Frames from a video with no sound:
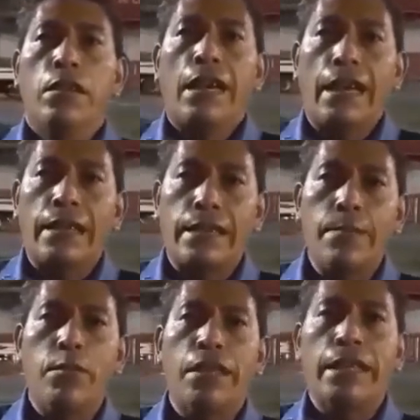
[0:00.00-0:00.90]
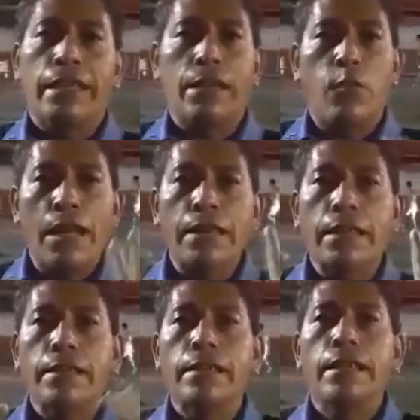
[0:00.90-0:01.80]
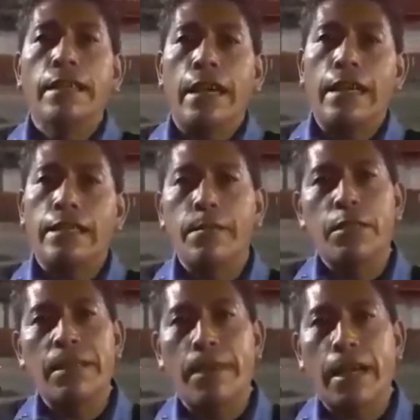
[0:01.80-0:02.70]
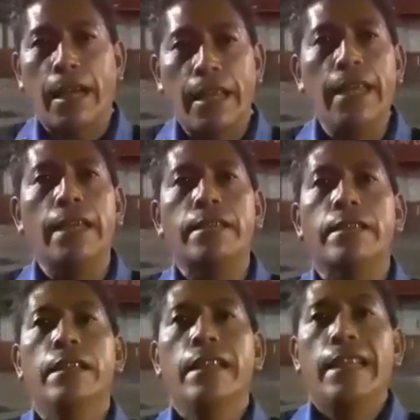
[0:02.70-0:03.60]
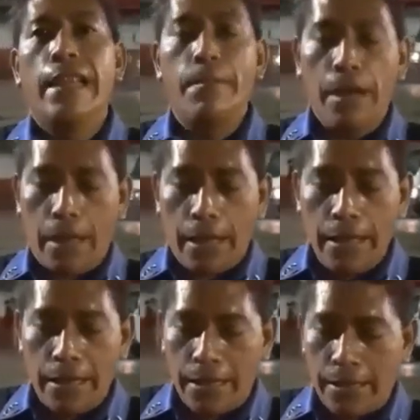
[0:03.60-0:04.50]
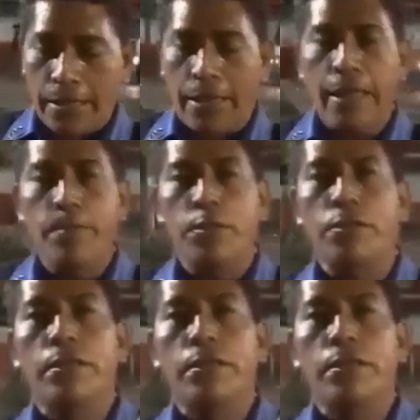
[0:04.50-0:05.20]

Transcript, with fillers: Carecemos de guantes, carecemos de mascarillas, las mascarillas que tenemos